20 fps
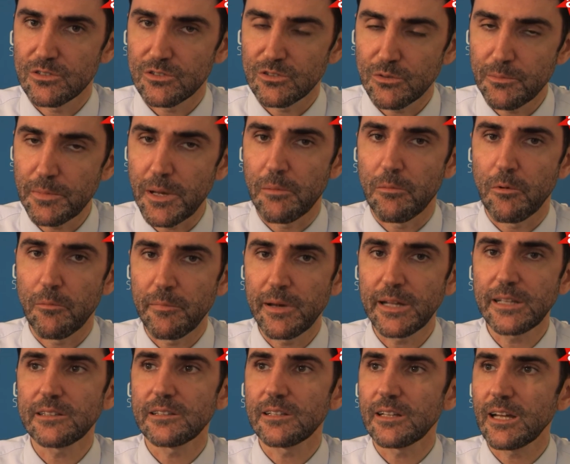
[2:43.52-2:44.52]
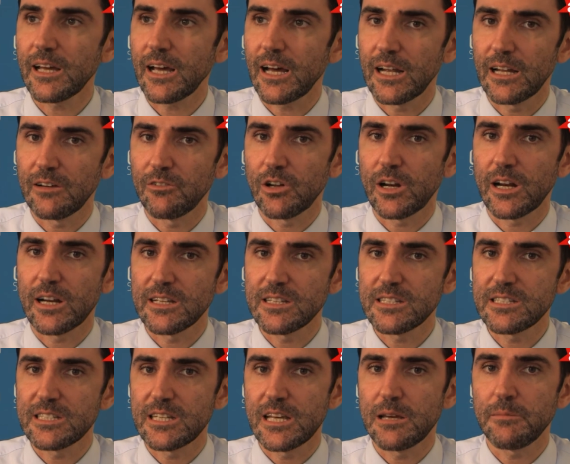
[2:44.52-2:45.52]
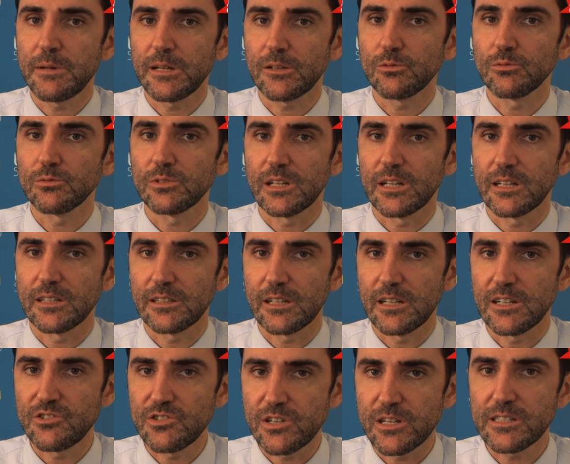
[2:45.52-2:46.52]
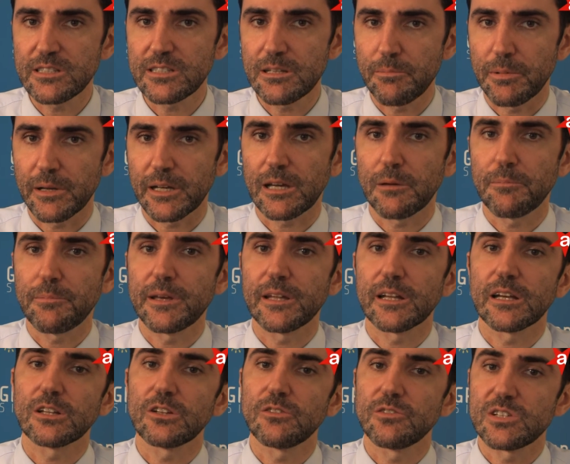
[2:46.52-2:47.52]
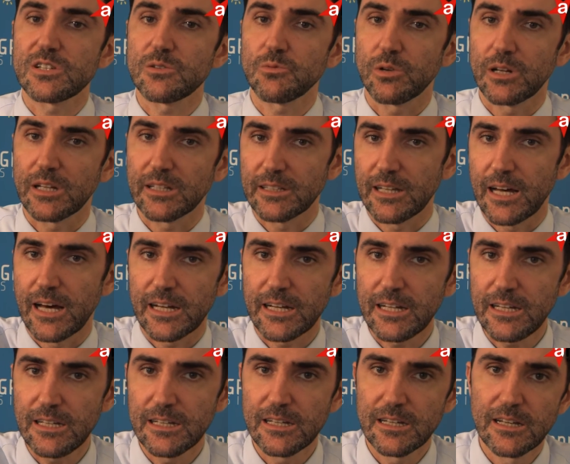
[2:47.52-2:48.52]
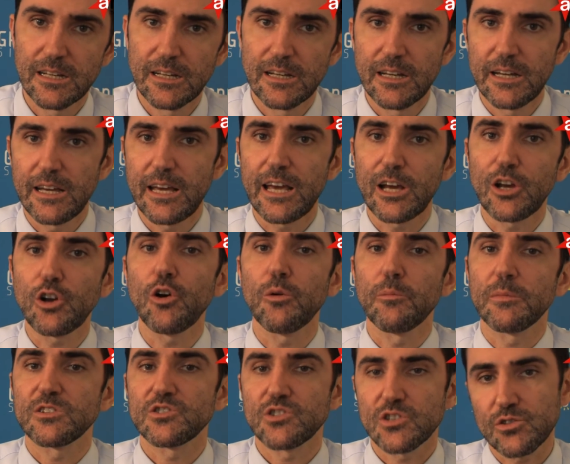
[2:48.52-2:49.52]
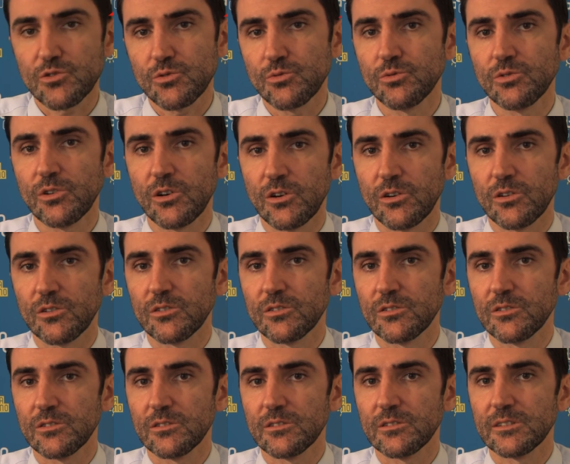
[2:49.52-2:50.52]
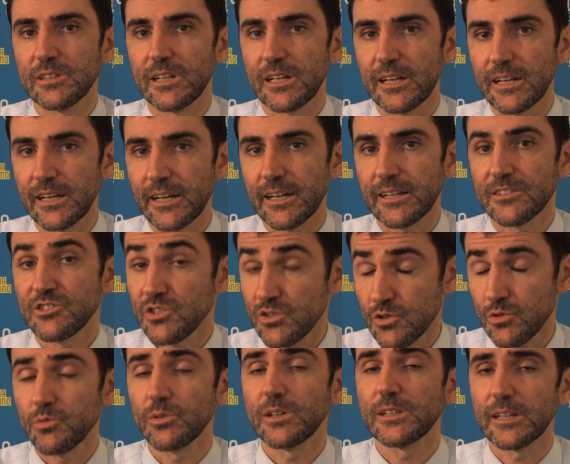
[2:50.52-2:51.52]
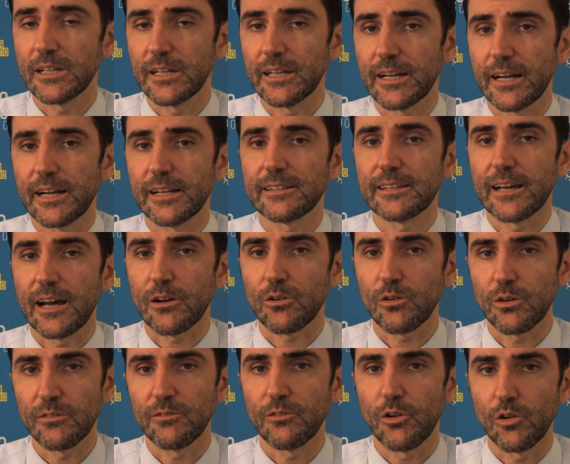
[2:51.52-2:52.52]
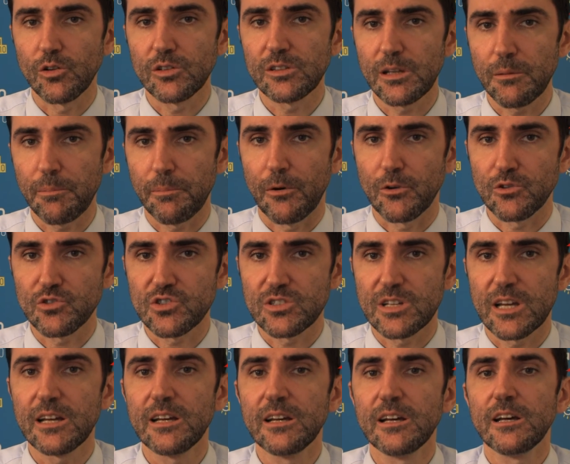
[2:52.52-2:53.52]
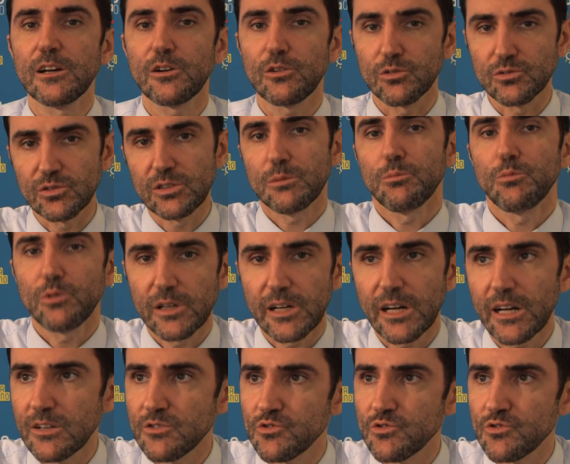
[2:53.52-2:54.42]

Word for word: dobbiamo mettere a lavorare insieme tutte le intelligenze per capire dove si vuole andare e come delle, ciascuna delle realtà coinvolte possa contribuire al